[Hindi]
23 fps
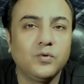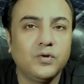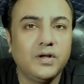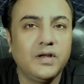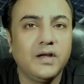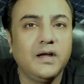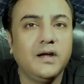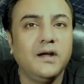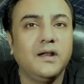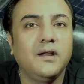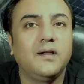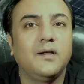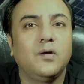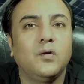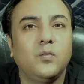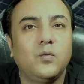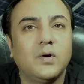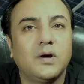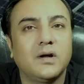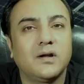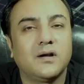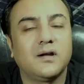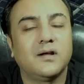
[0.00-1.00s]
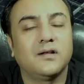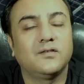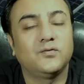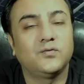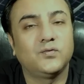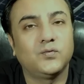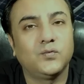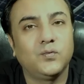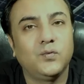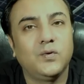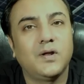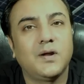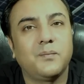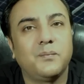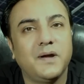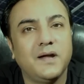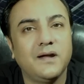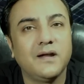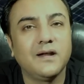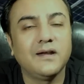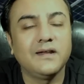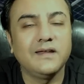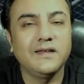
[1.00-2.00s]
डेढ़ किलोवाट का सोलर
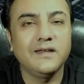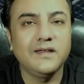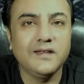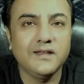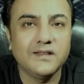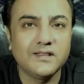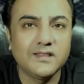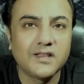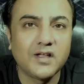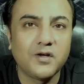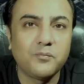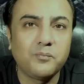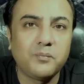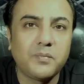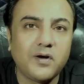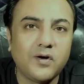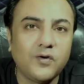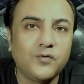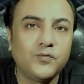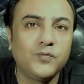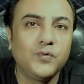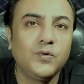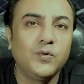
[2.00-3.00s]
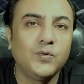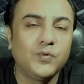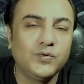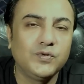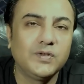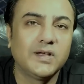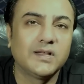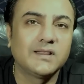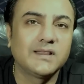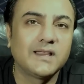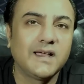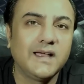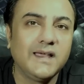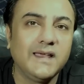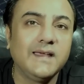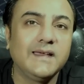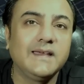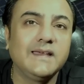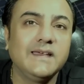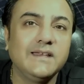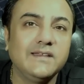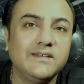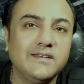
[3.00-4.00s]
पैनल ही इतना पावरफुल हो जाता है
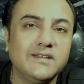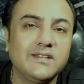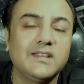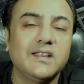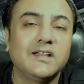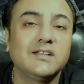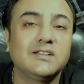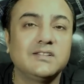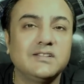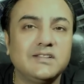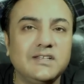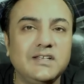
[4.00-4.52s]
कि जितना